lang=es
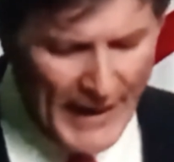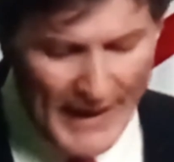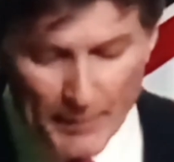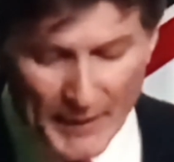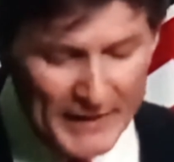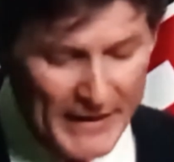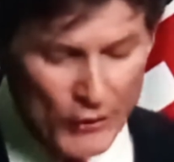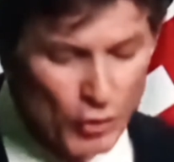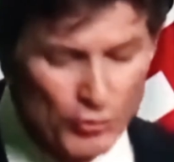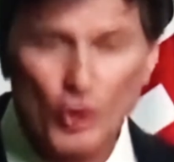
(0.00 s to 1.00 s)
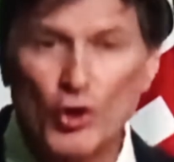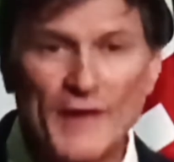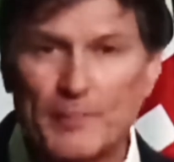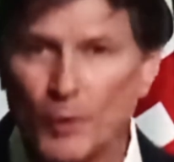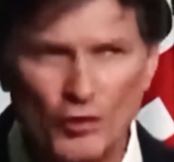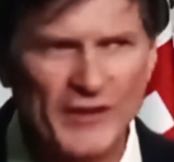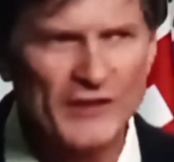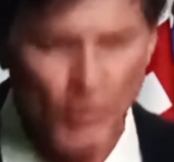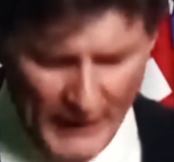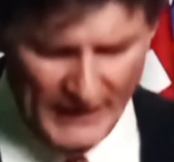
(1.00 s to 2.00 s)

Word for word: eran como asumir el cinismo